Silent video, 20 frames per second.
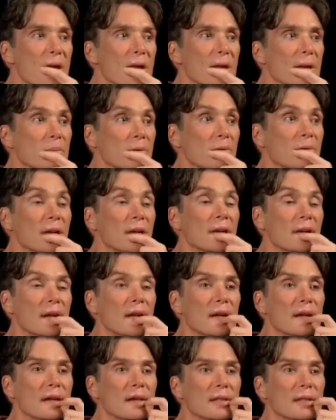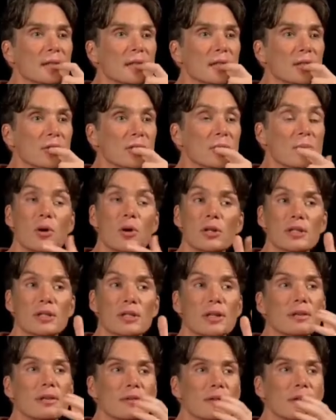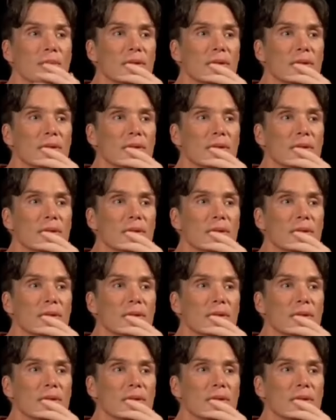and it provided a lot of consolation to him all his life, I